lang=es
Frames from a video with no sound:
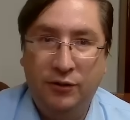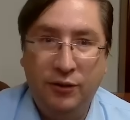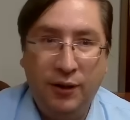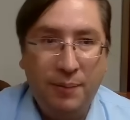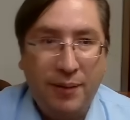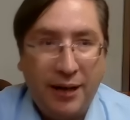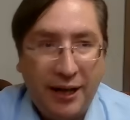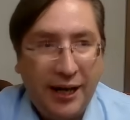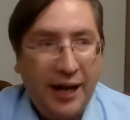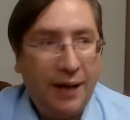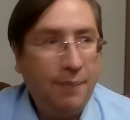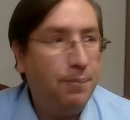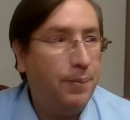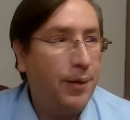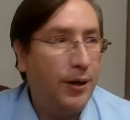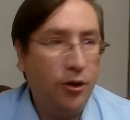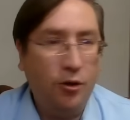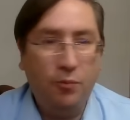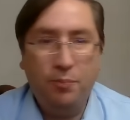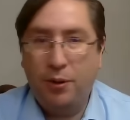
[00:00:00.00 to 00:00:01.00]
De una manera,
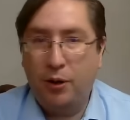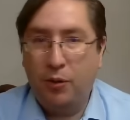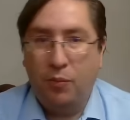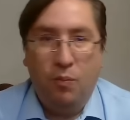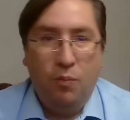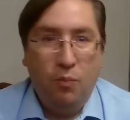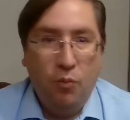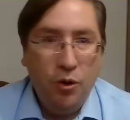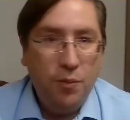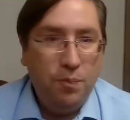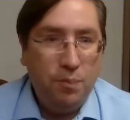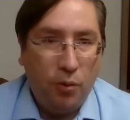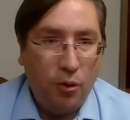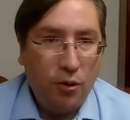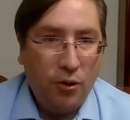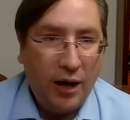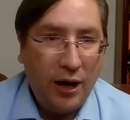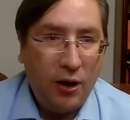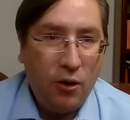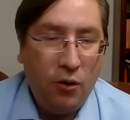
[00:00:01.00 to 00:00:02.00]
perdón, pero muy
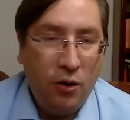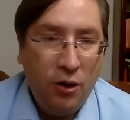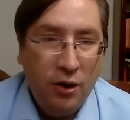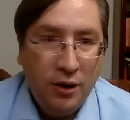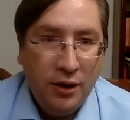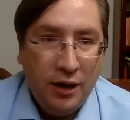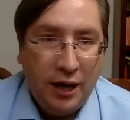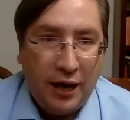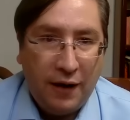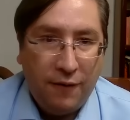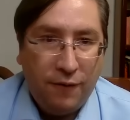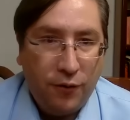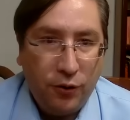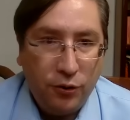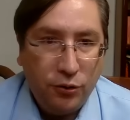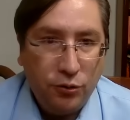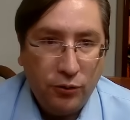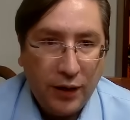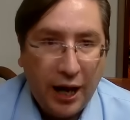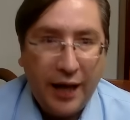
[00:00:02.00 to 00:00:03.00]
poca o
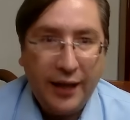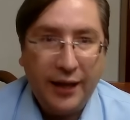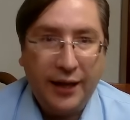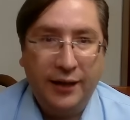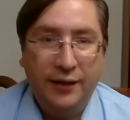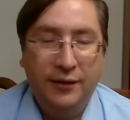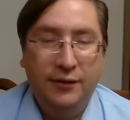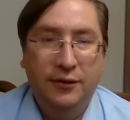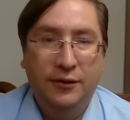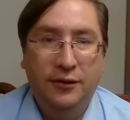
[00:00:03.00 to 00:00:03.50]
afortunada.